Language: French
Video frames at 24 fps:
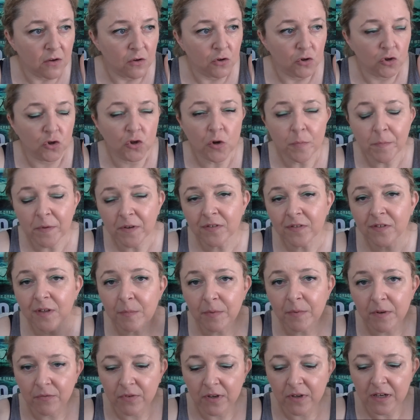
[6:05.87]
Je pensais
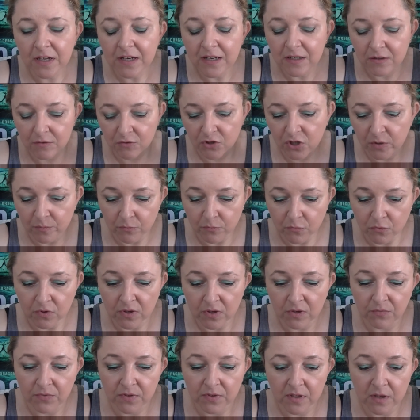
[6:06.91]
préférer les jumbo,
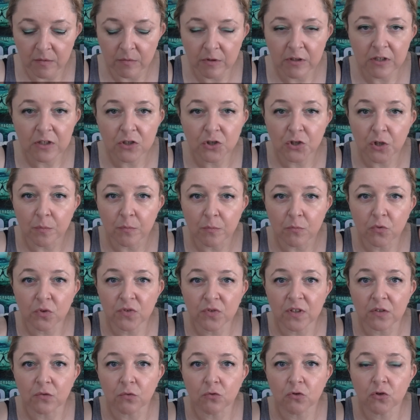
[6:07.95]
et finalement, les jumbo,
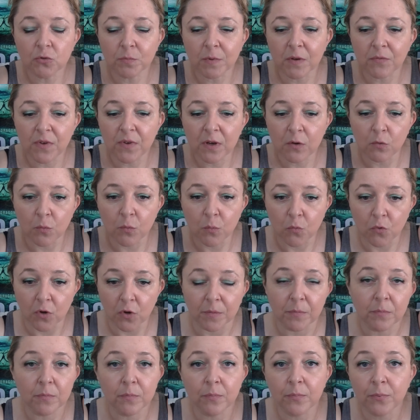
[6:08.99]
c'est ceux que je préfère le
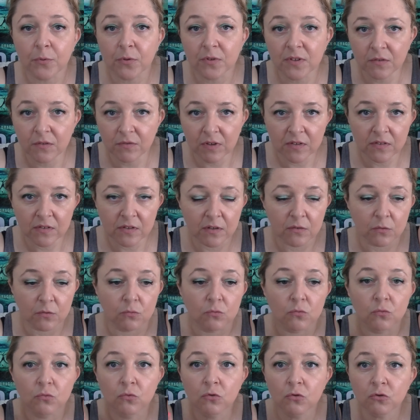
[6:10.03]
moins. Pour diverses raisons.
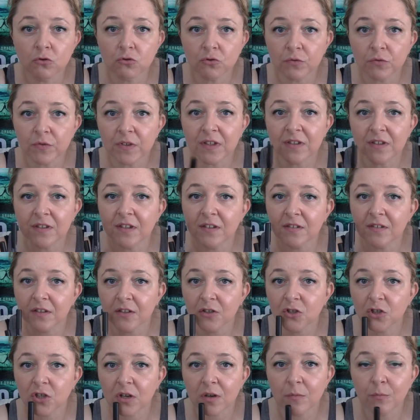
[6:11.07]
D'une, je trouve qu'ils
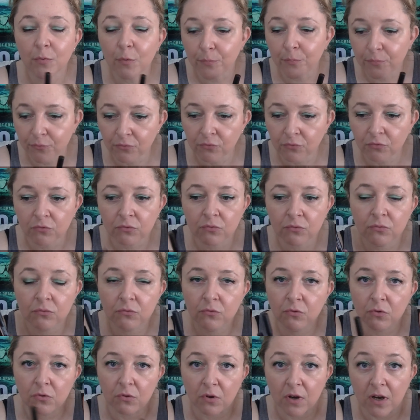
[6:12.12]
dessèchent un peu plus
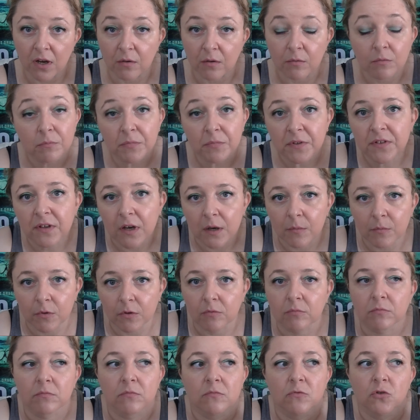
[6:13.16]
que le râle, bizarrement.
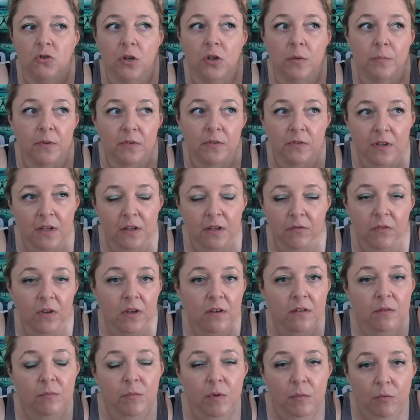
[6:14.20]
J'aurais pensé
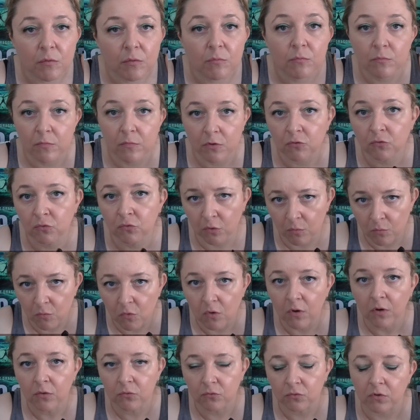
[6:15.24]
l'inverse, mais bon, sur
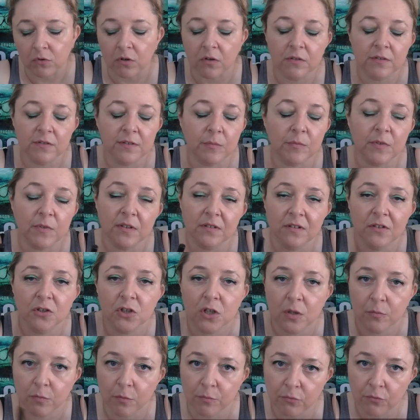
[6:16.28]
moi, en tout cas, ça me
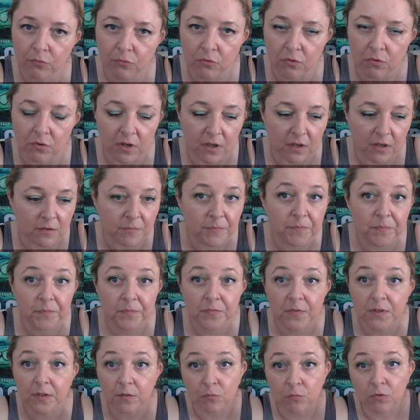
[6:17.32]
dessèche un peu plus que le râle.
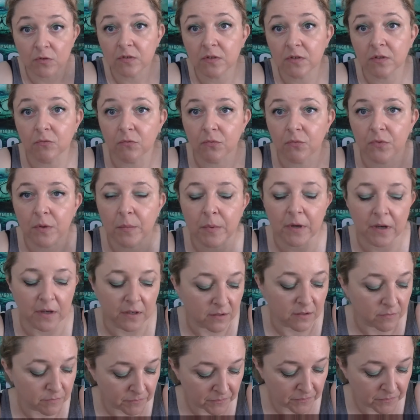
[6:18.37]
Dites-moi si ça vous fait pareil.